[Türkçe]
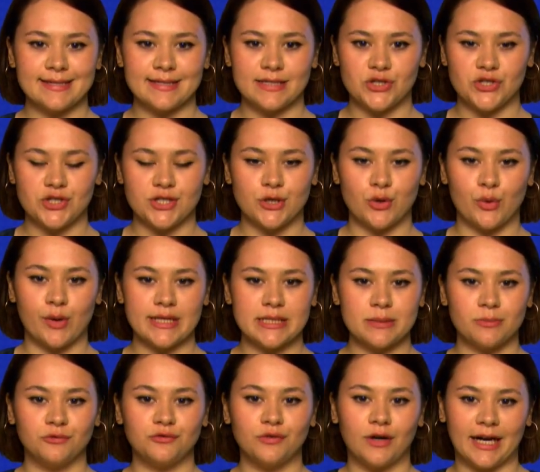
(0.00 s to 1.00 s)
zinciri
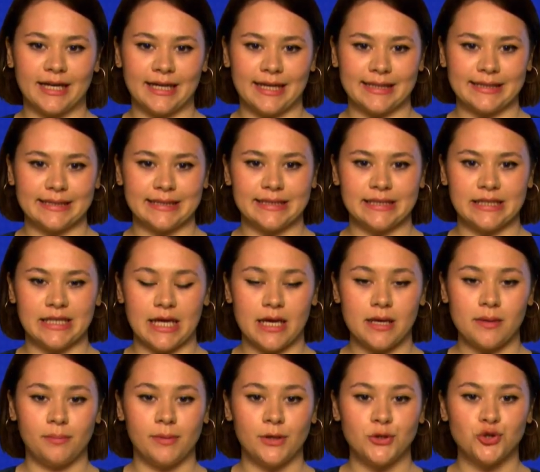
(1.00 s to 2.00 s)
yönetimi
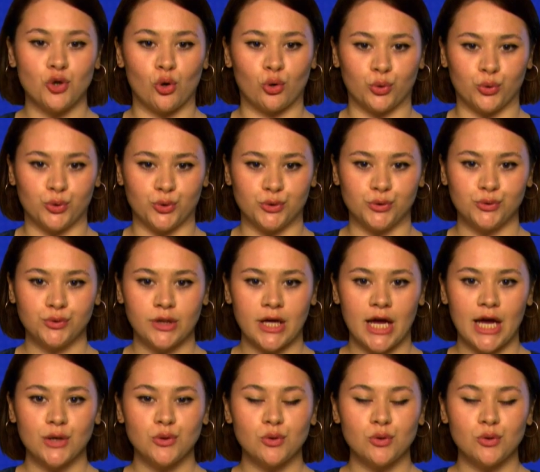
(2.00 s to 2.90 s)
faaliyetleriyle birçok ürün